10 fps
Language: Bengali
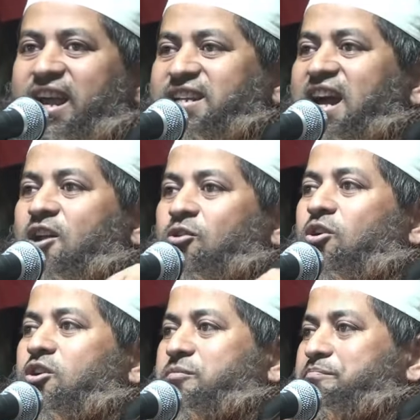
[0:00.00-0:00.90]
এটা
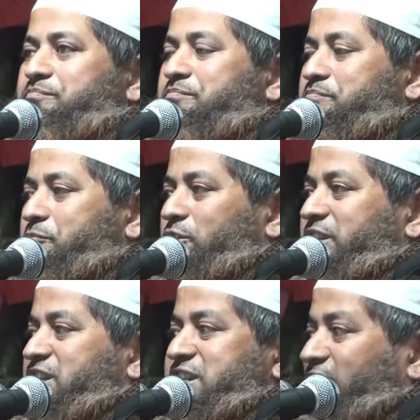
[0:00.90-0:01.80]
রোগ
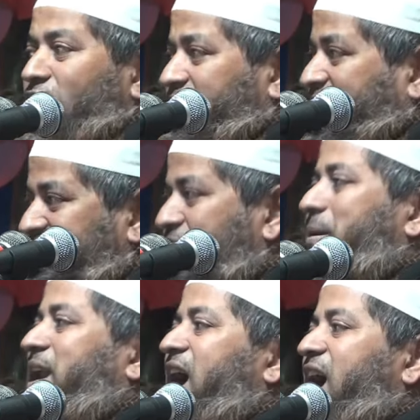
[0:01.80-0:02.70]
প্রতিষেধক
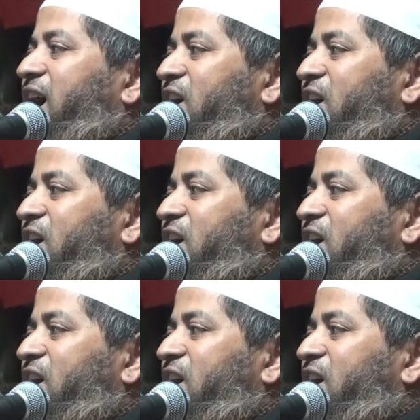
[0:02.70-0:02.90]
হিসাবে না